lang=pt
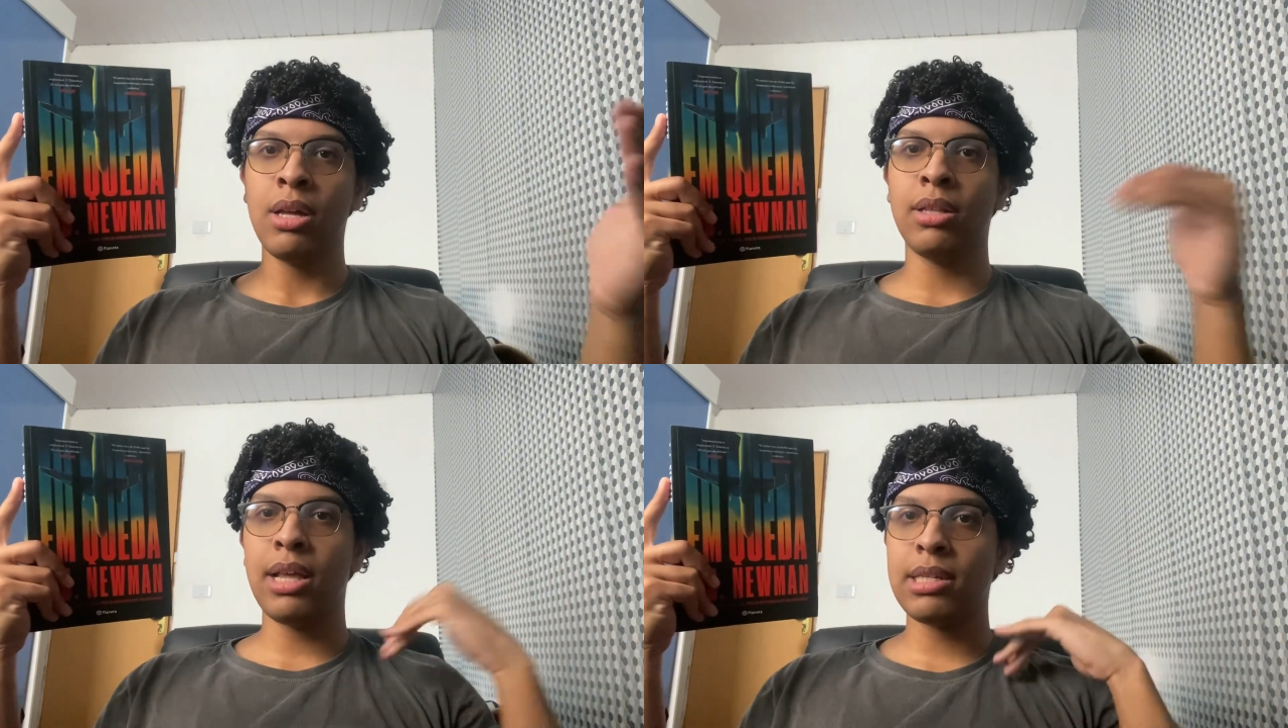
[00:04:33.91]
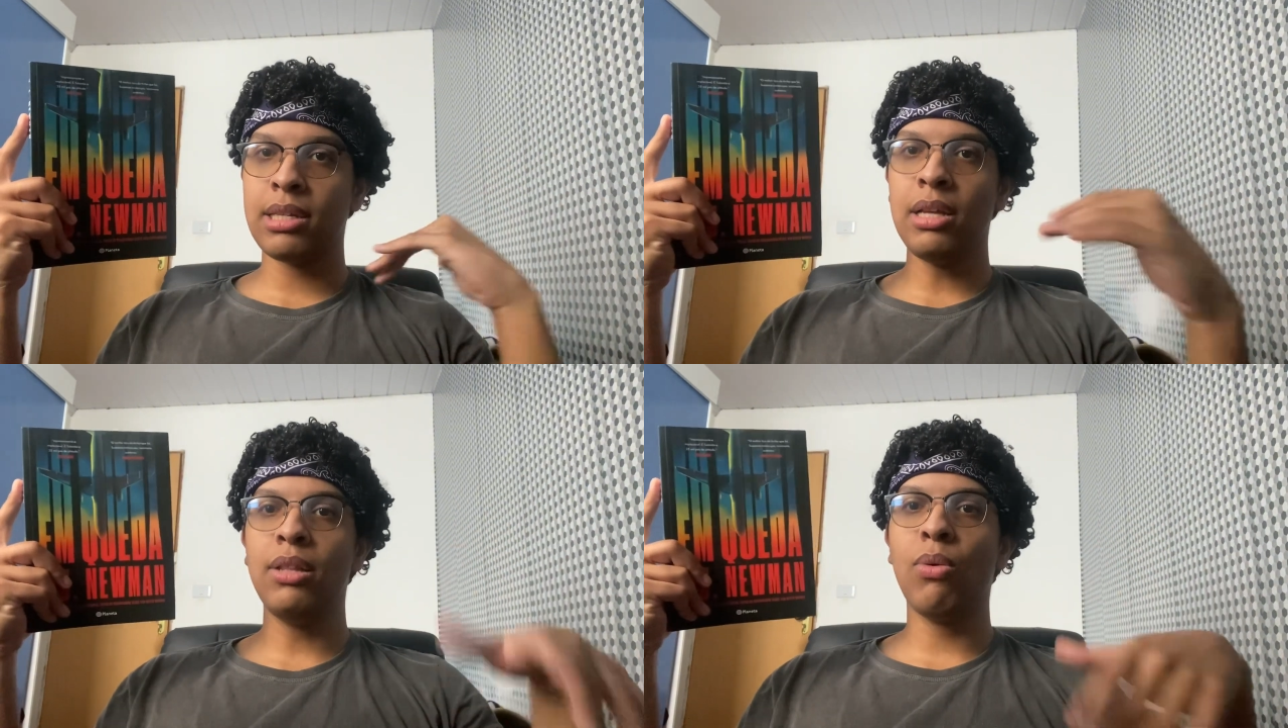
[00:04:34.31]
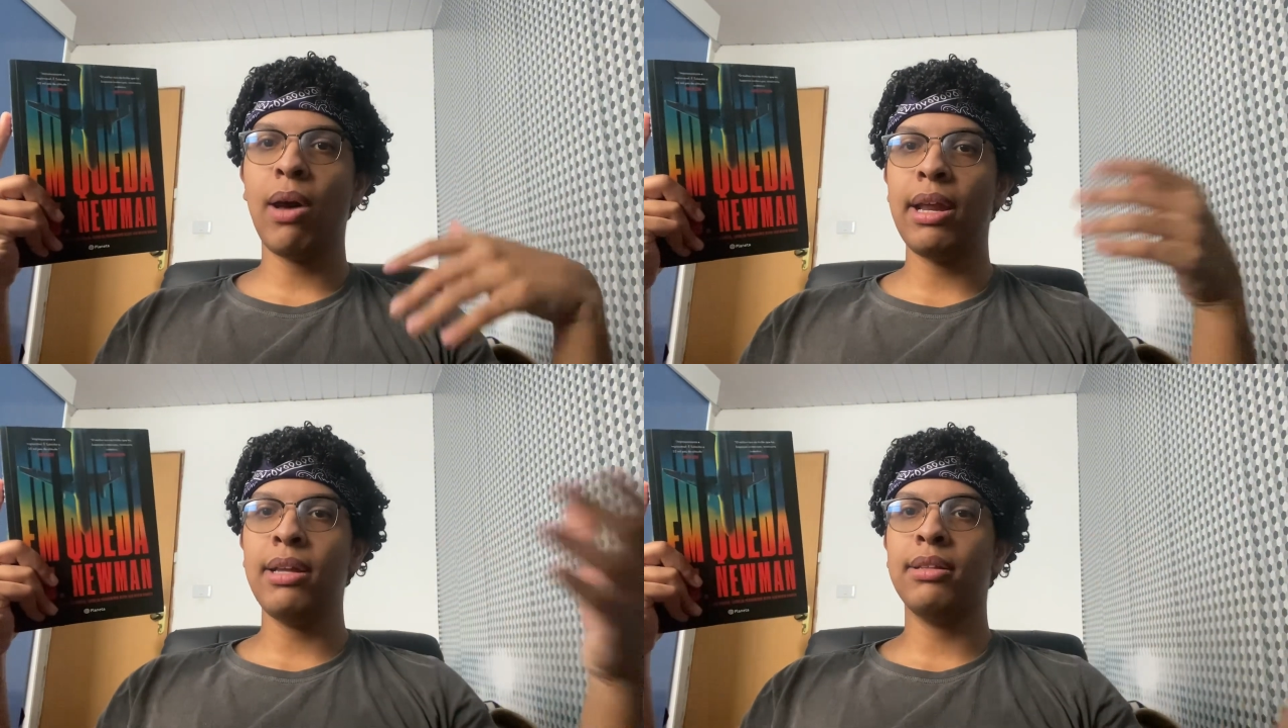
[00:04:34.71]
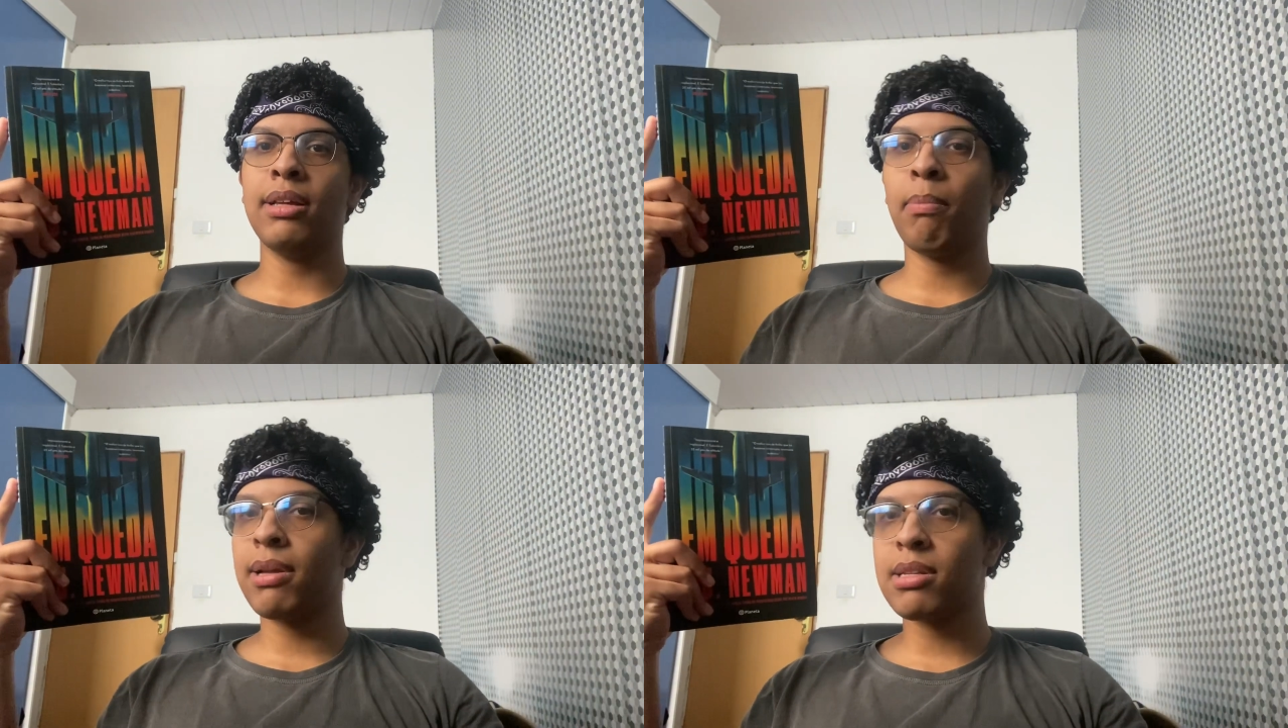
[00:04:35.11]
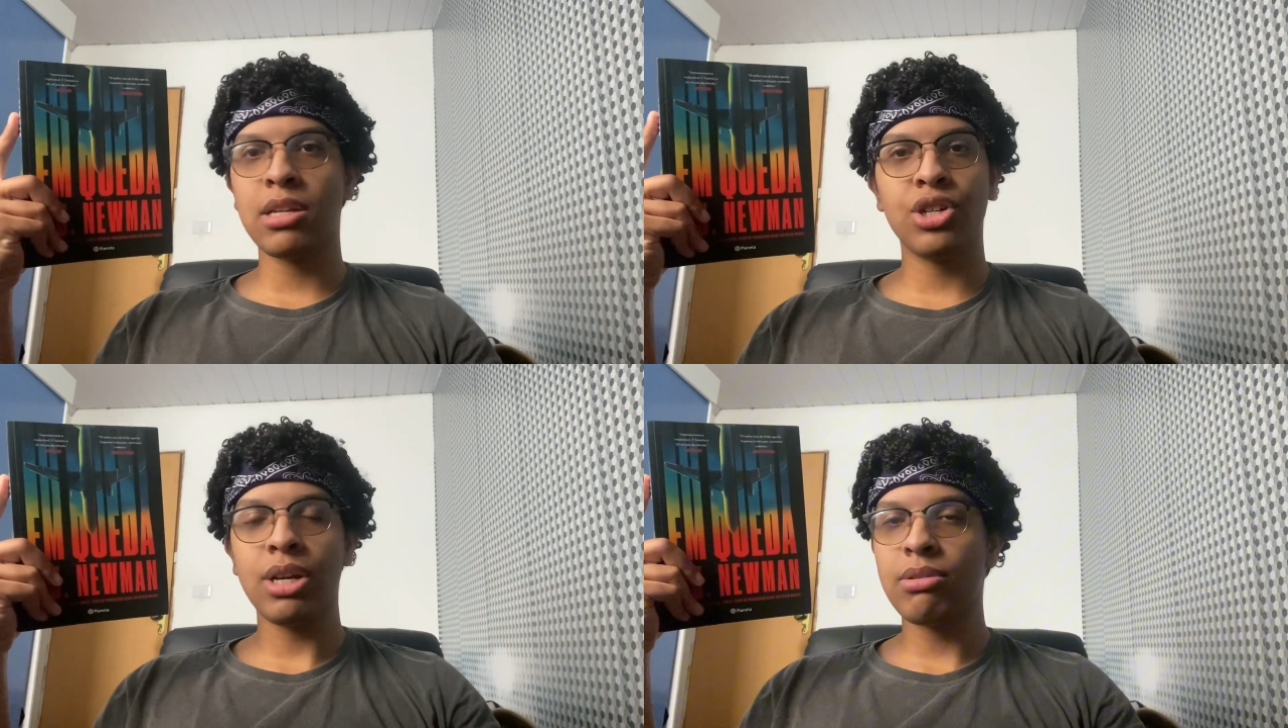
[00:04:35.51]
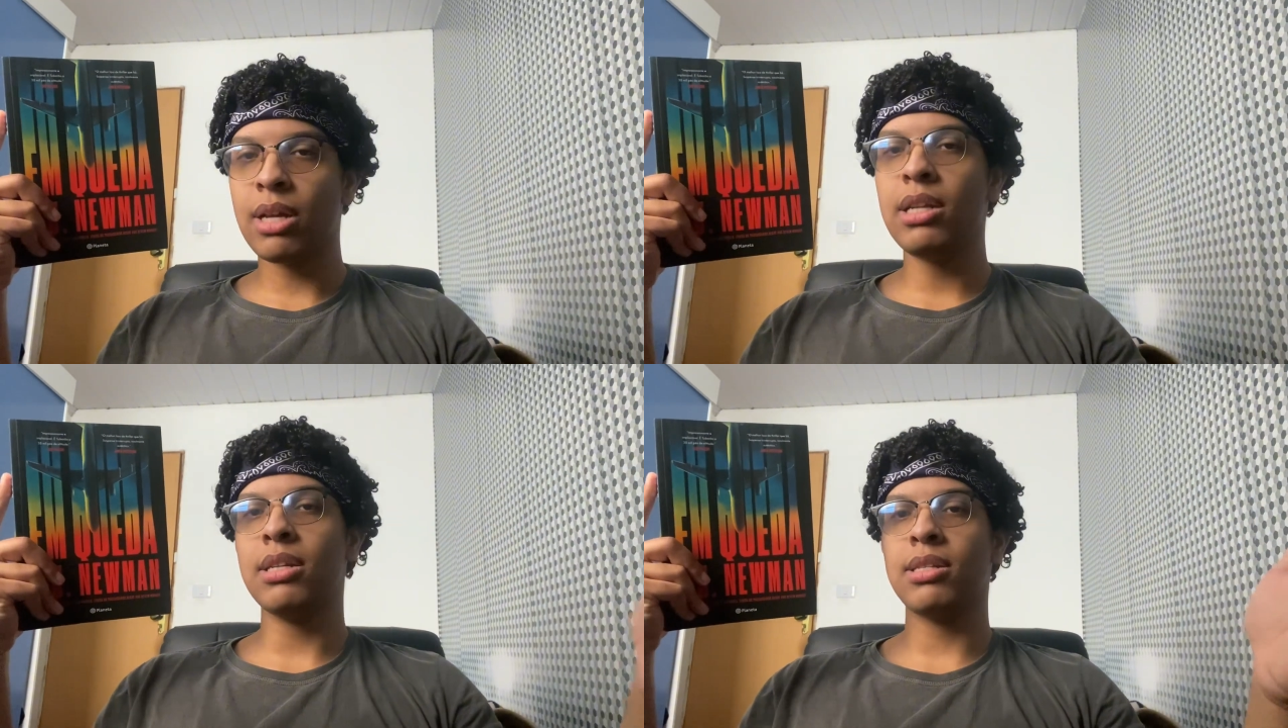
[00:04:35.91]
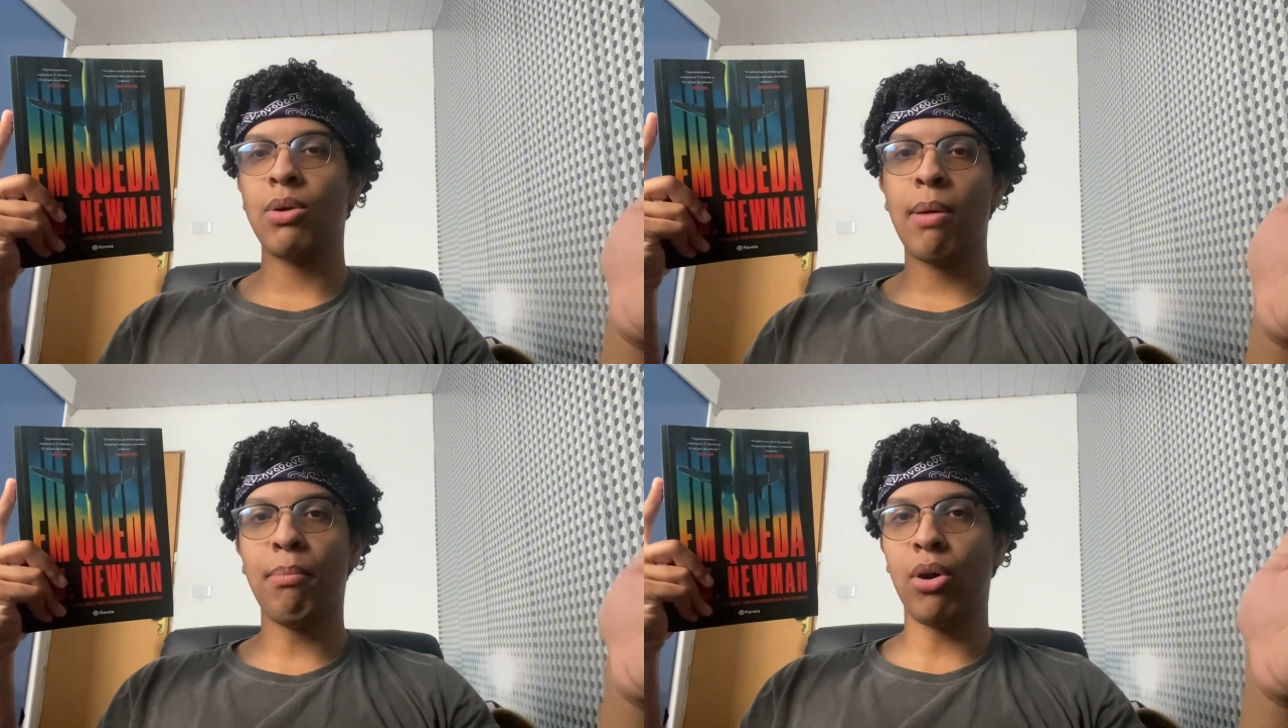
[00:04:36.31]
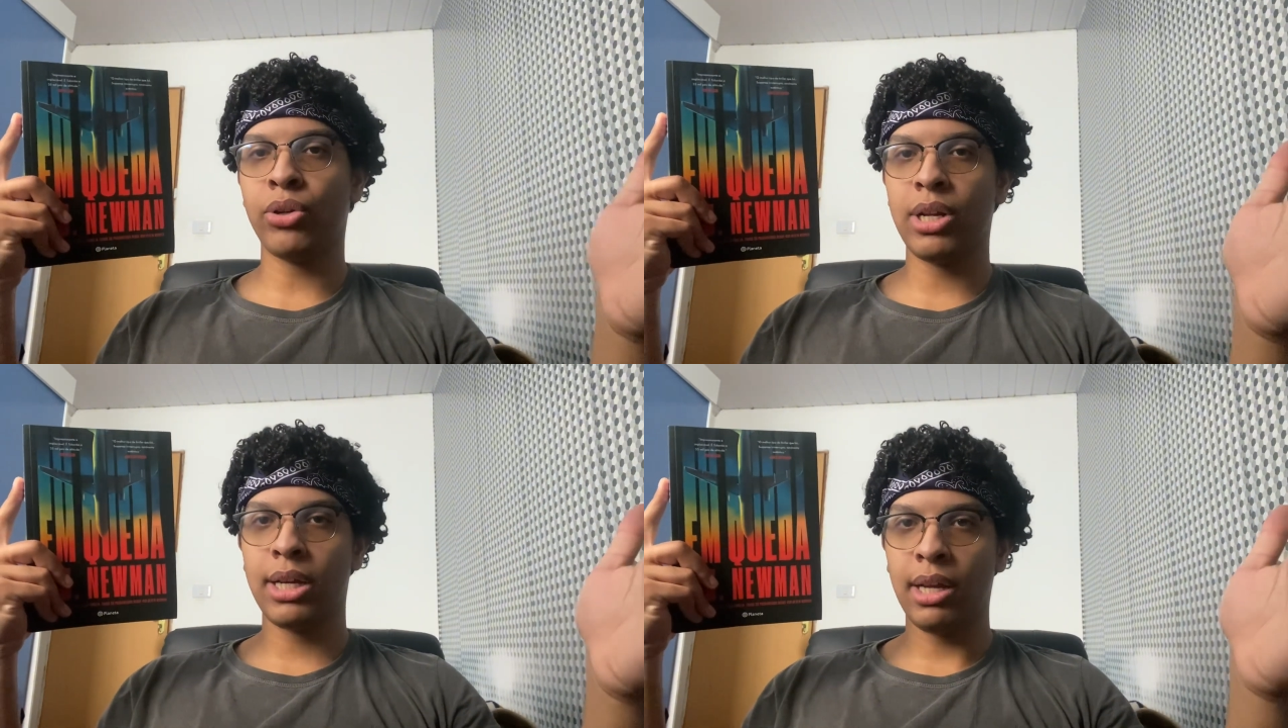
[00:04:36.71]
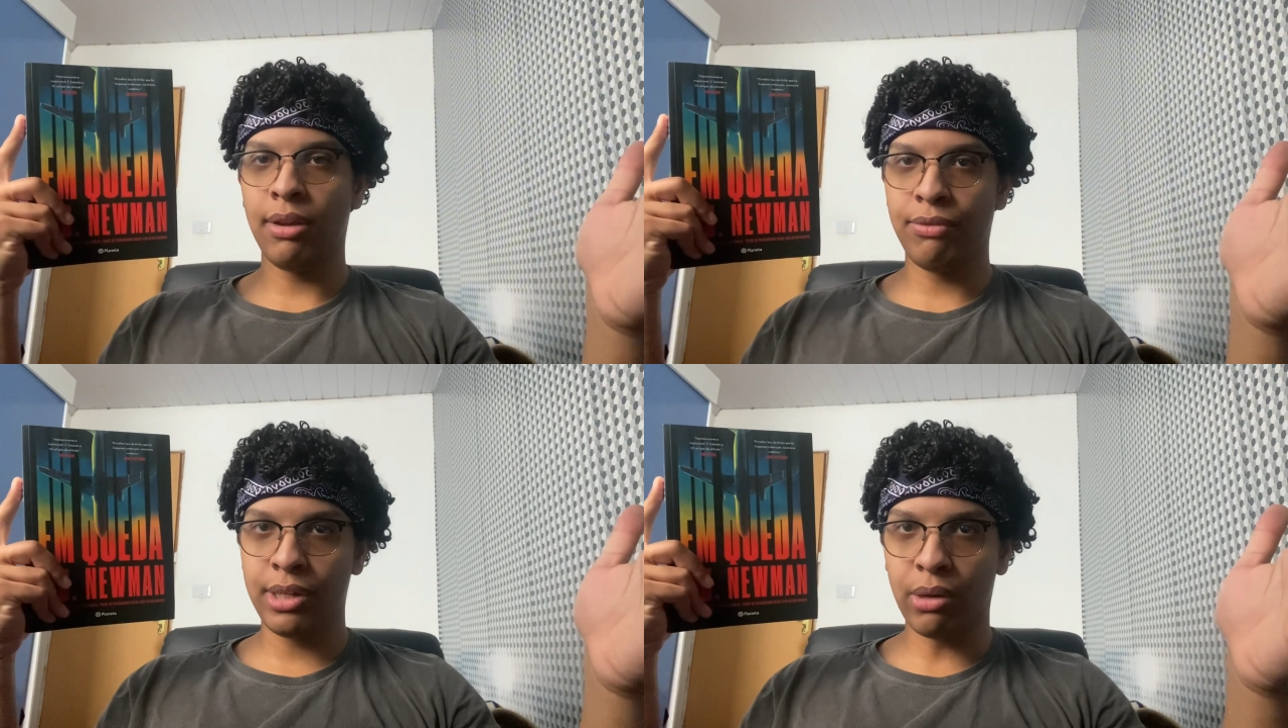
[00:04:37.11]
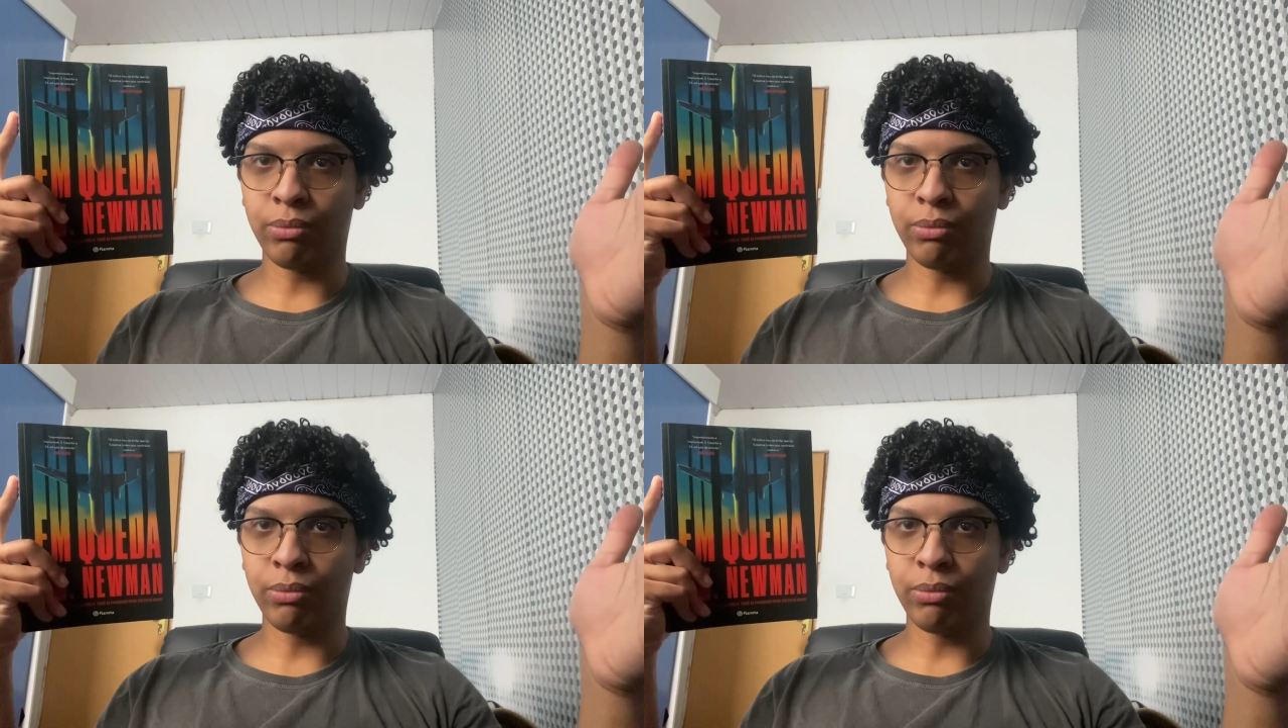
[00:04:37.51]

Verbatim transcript: né, 140 passageiros ali que estão a bordo daquele avião.